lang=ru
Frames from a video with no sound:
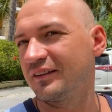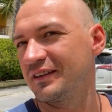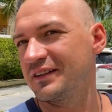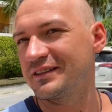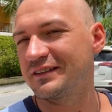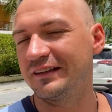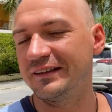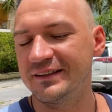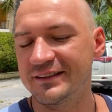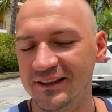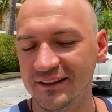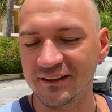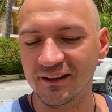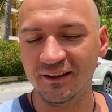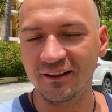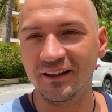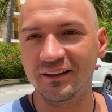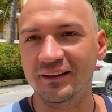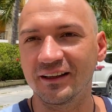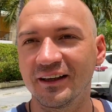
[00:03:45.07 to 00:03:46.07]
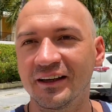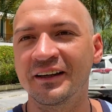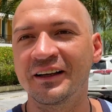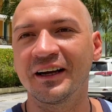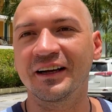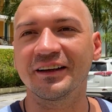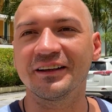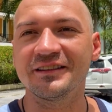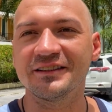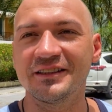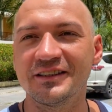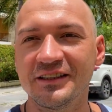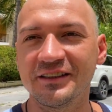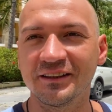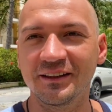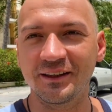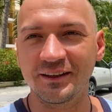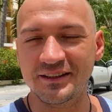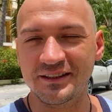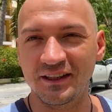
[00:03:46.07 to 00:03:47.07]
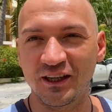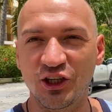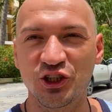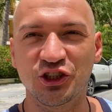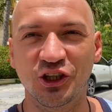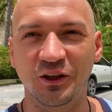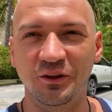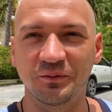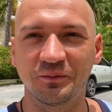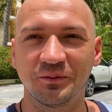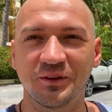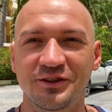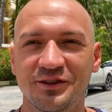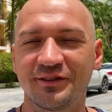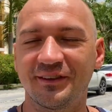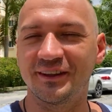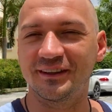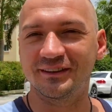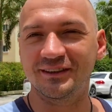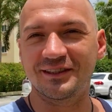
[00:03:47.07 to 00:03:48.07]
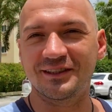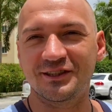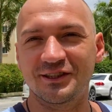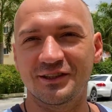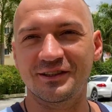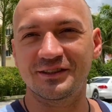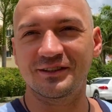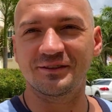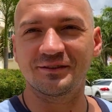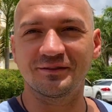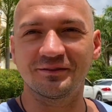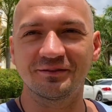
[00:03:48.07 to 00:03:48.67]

Стали сказал, это карантинная стрижка называется сейчас.